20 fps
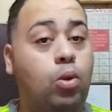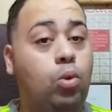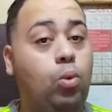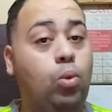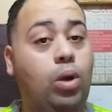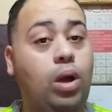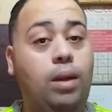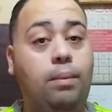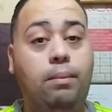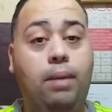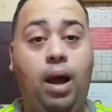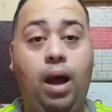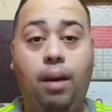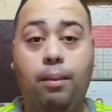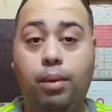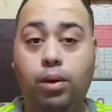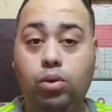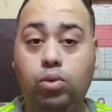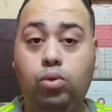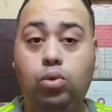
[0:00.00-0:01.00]
وكان معاه
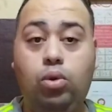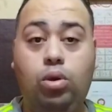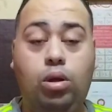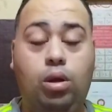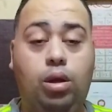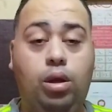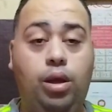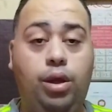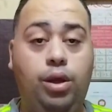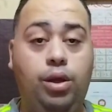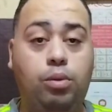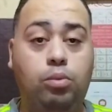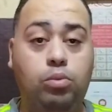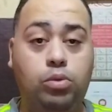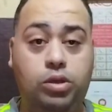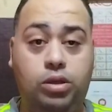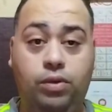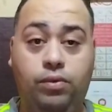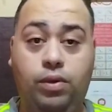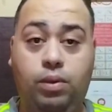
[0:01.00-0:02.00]
برضو
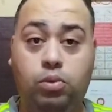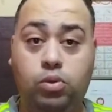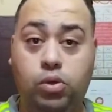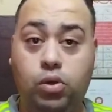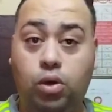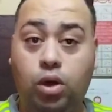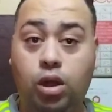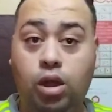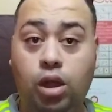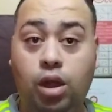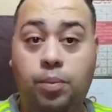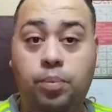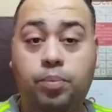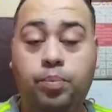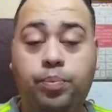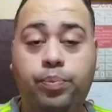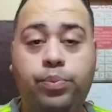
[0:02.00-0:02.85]
مصطفى ابو سريه